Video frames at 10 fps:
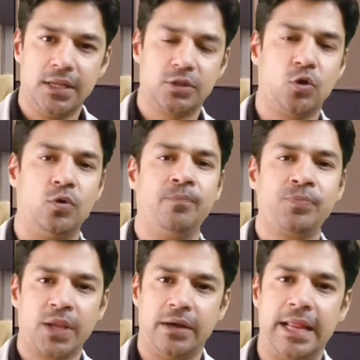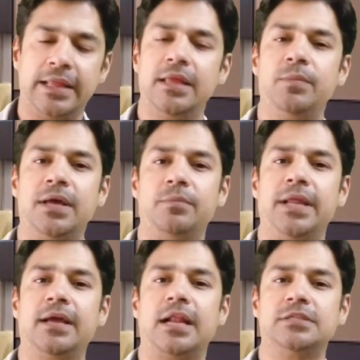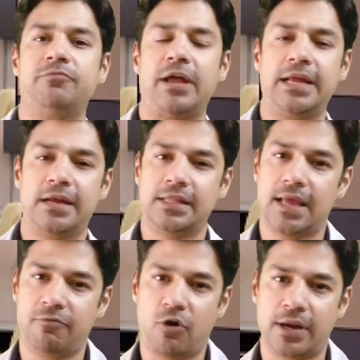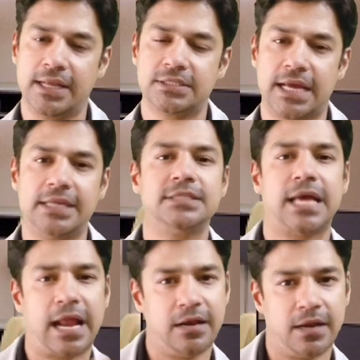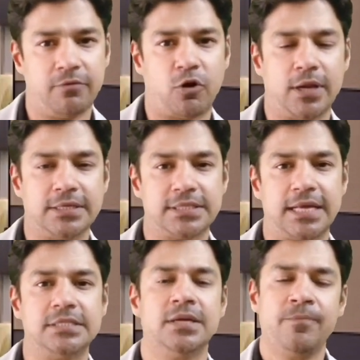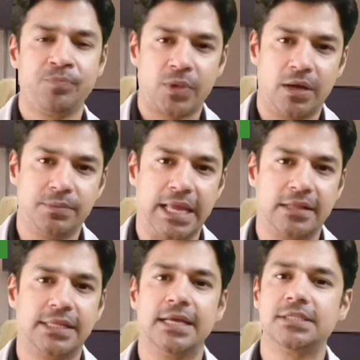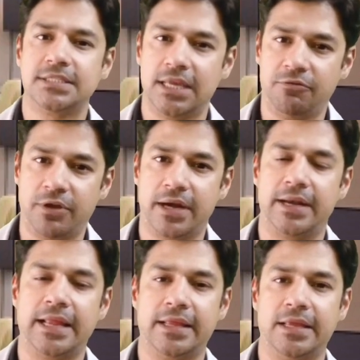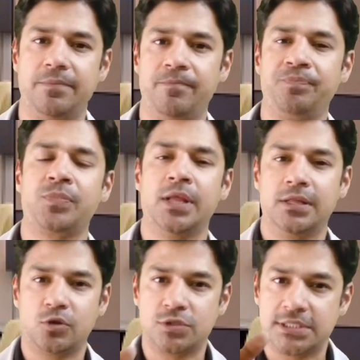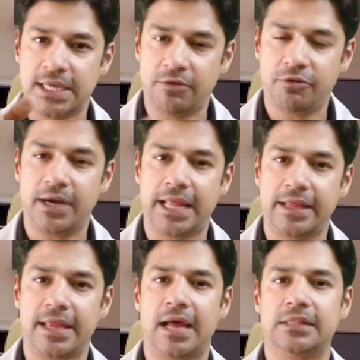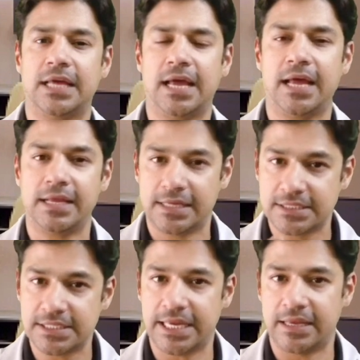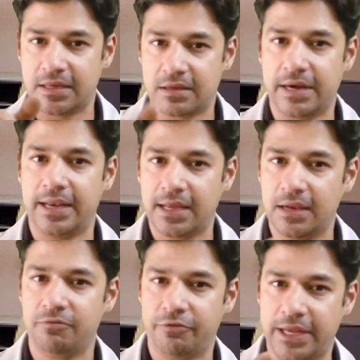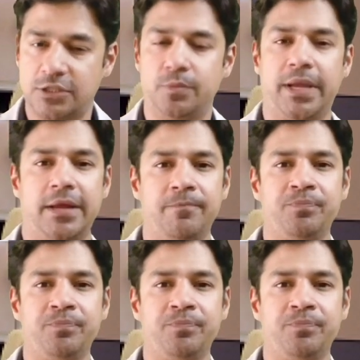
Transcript: तो डेंगी में हमने क्लासीफाई कर दिया वार्निंग साइंस एंड नन वार्निंग साइंस अब देखते हैं सीवियर डेंगी तो सीवियर डेंगी आता है इसी क्रिटिकल फेज में